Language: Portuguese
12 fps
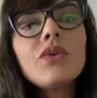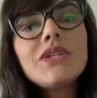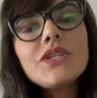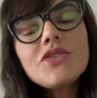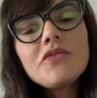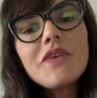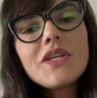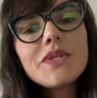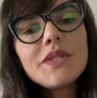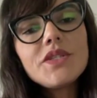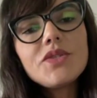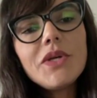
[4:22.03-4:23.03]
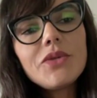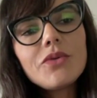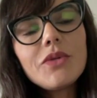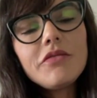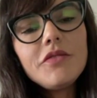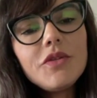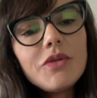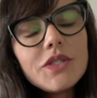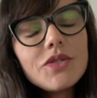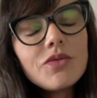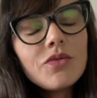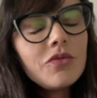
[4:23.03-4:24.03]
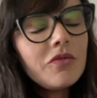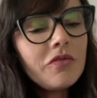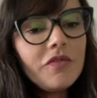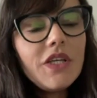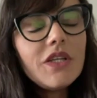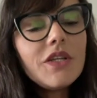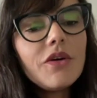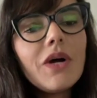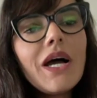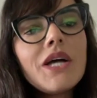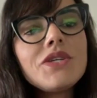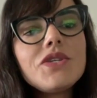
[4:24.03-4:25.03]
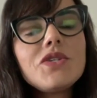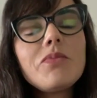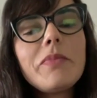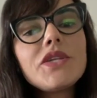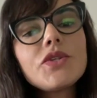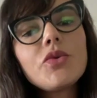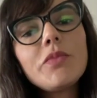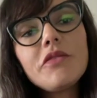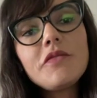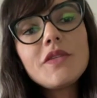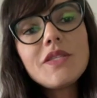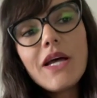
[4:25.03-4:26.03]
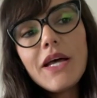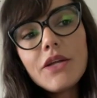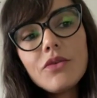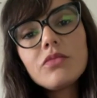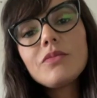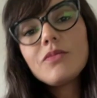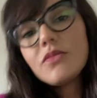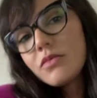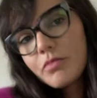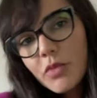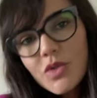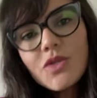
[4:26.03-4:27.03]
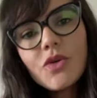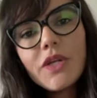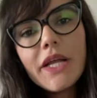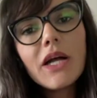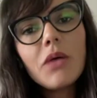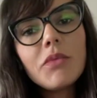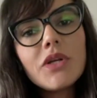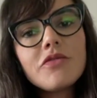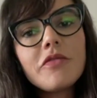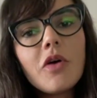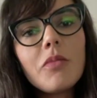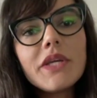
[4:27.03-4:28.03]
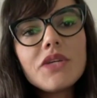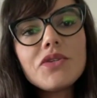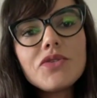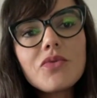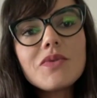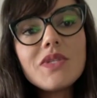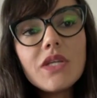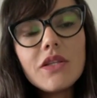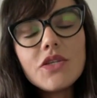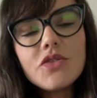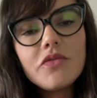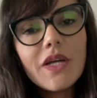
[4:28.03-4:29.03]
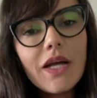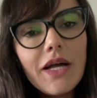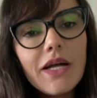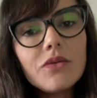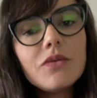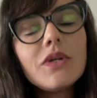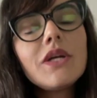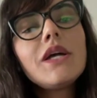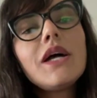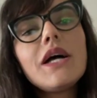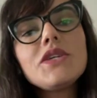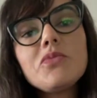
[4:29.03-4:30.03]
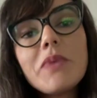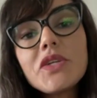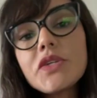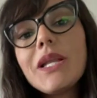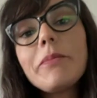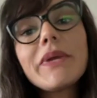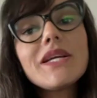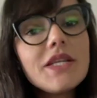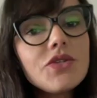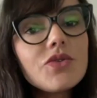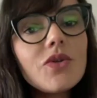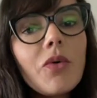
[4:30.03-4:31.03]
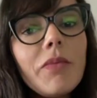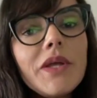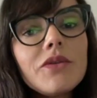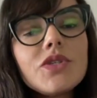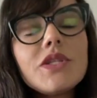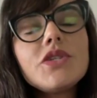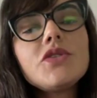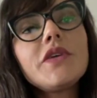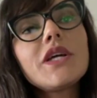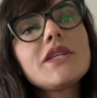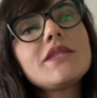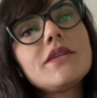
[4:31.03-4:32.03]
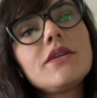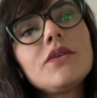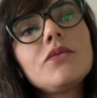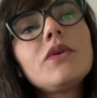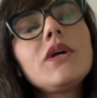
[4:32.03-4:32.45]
a gente faz o atendimento da vida, do, do vídeo, a gente pede que o beneficiário posicione a câmera de forma que a gente consiga identificá-lo a gente pede que ele apresente o documento de identificação.